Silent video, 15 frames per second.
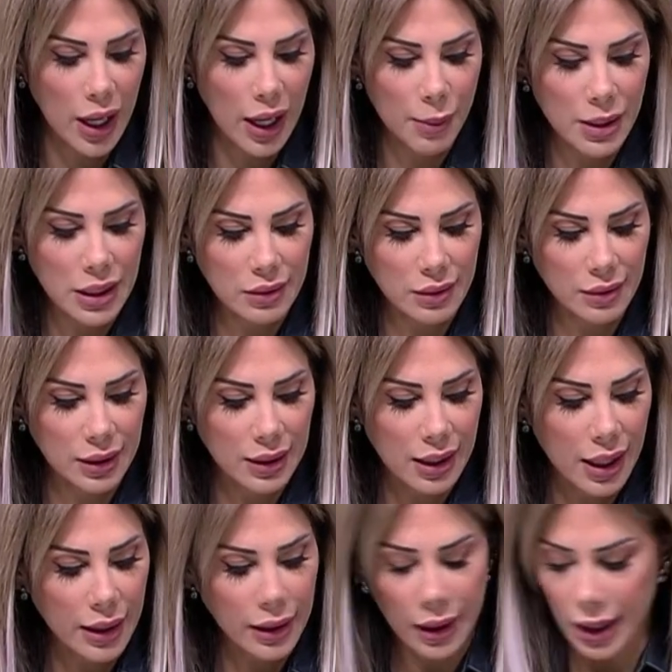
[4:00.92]
هاي عمليه
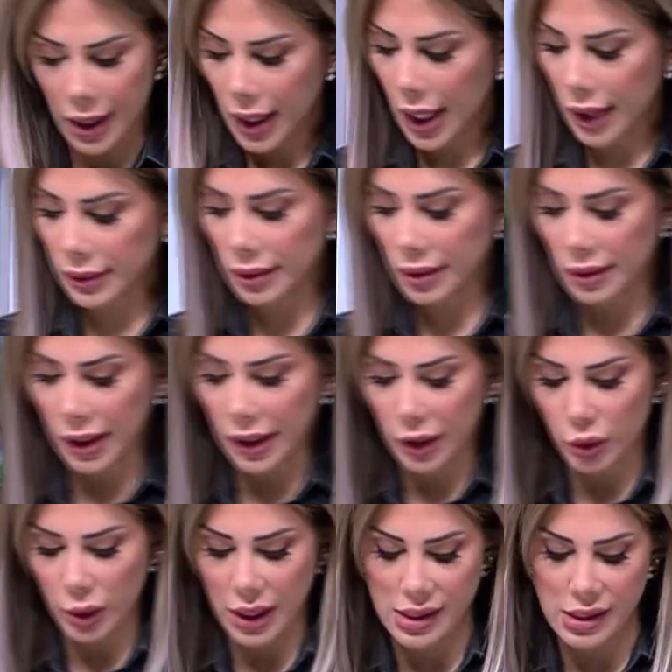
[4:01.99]
التقلاي حتى
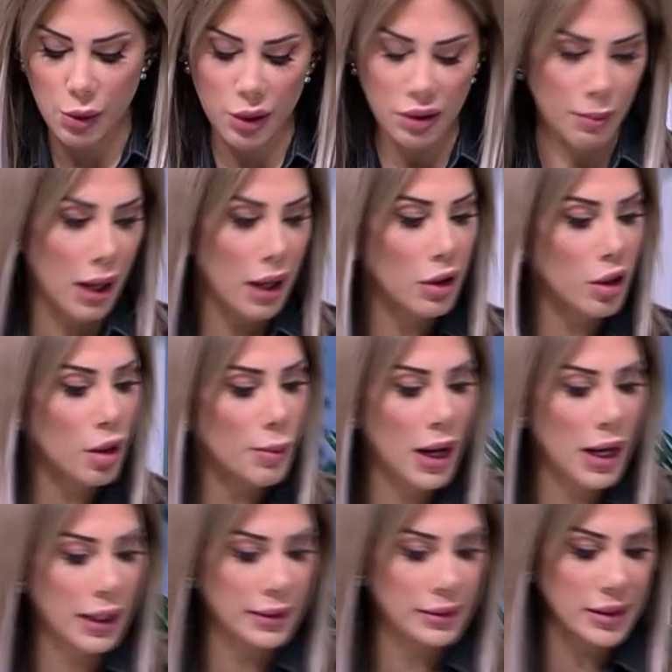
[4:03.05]
تتاكدوا انها استوت معكم
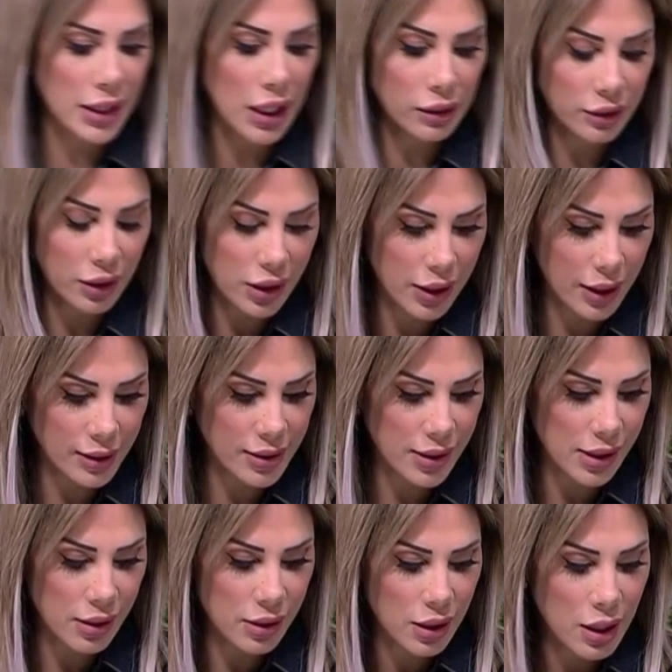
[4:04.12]
هاي عندي اياها طريه
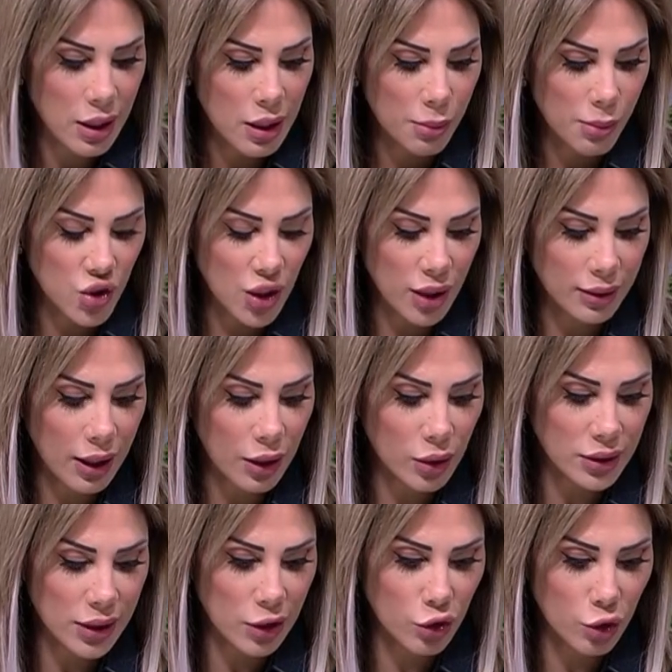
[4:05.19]
كتير مش
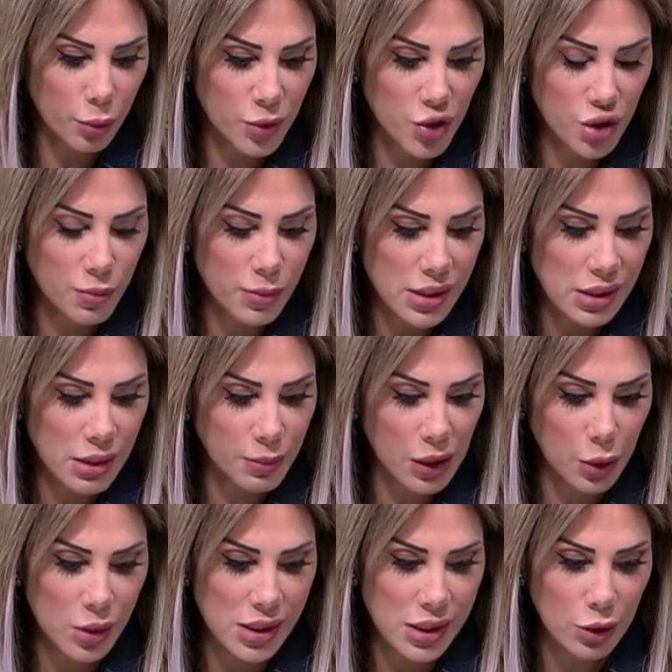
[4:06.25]
حتاخذ يا دوب تشم
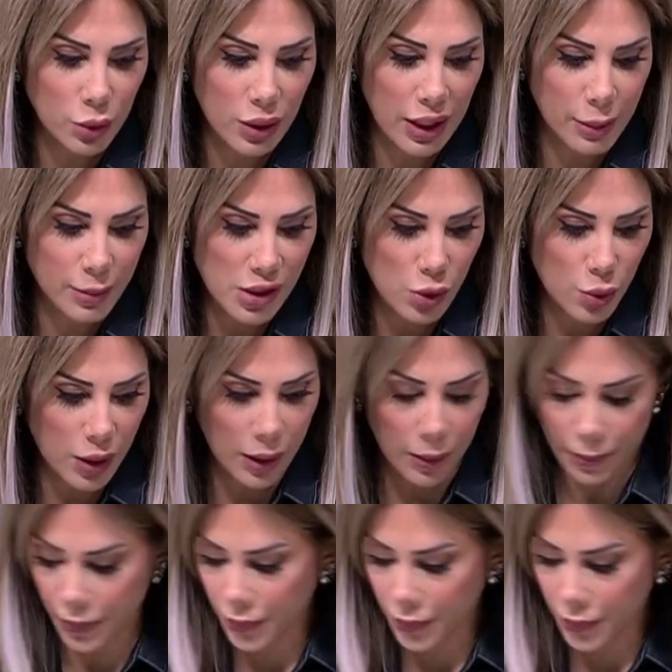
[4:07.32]
الزبده والزيت ولا هي مستويه